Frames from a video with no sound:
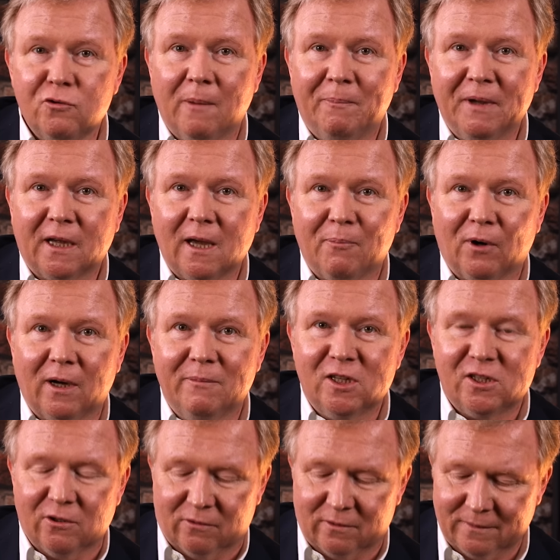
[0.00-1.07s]
je lui ai piqué pour
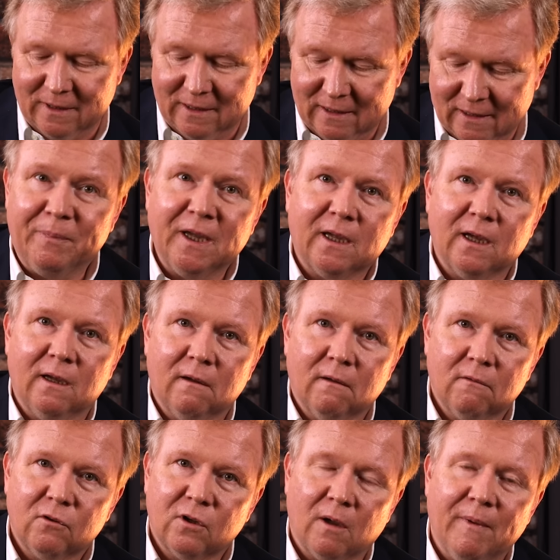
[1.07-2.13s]
l'émission, enfin je lui ai piqué,
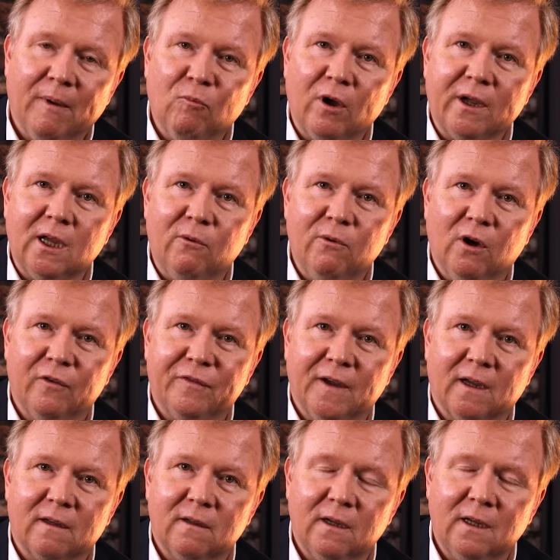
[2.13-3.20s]
c'est quand même moi qui lui ai
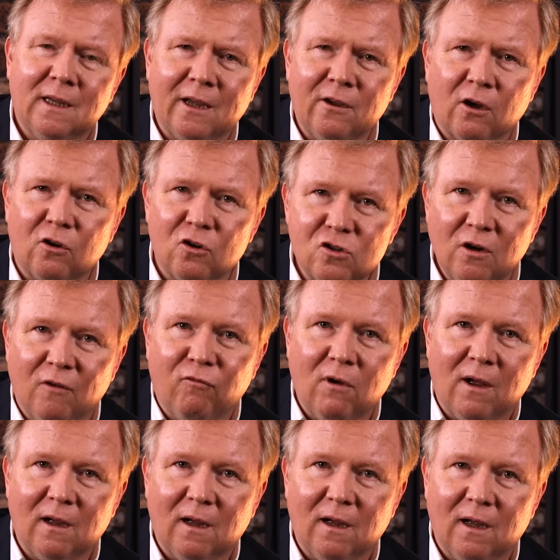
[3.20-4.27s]
offerte. Et d'ailleurs quand je le
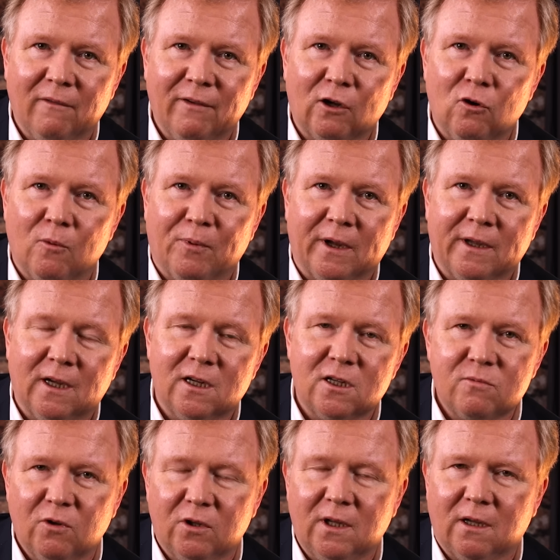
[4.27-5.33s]
vois avec au poignet,
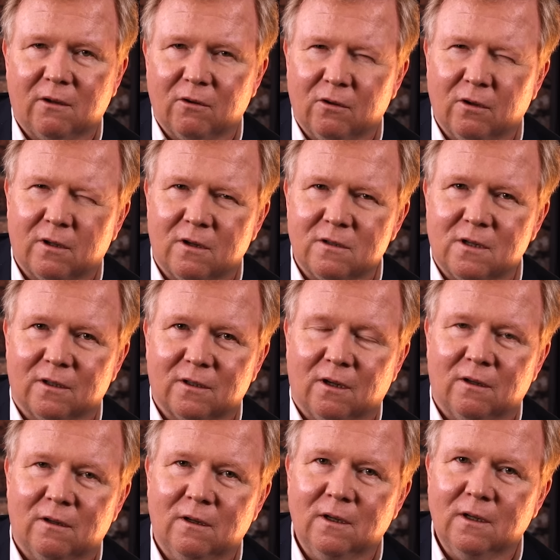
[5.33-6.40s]
je me dis que de temps en
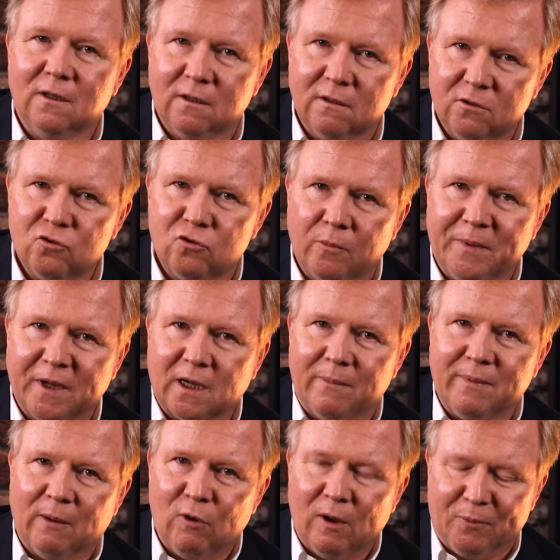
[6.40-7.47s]
temps, je lui
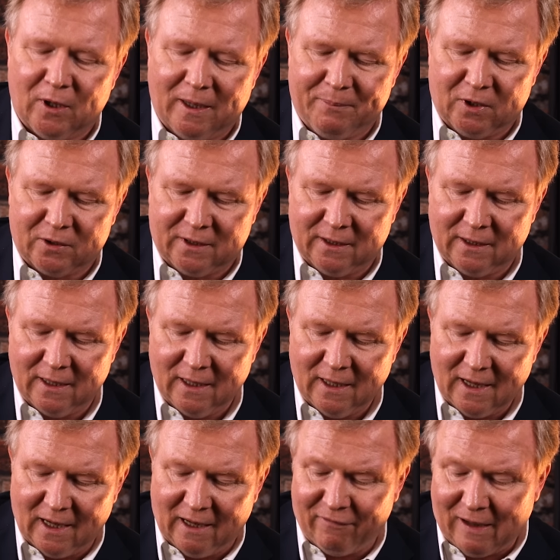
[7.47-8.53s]
piquerai bien moi pour la porter.
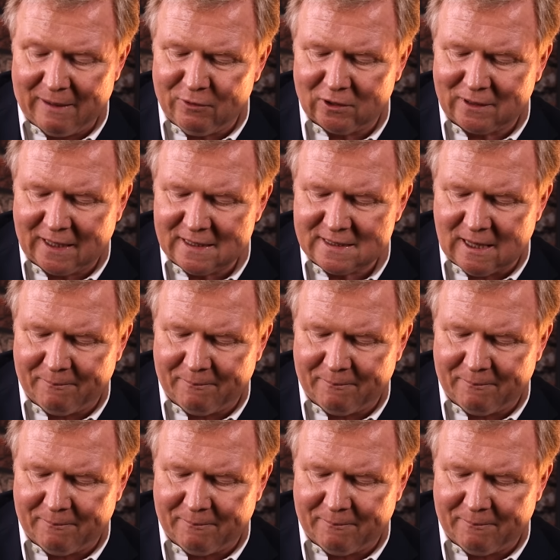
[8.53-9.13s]
Elle est vraiment très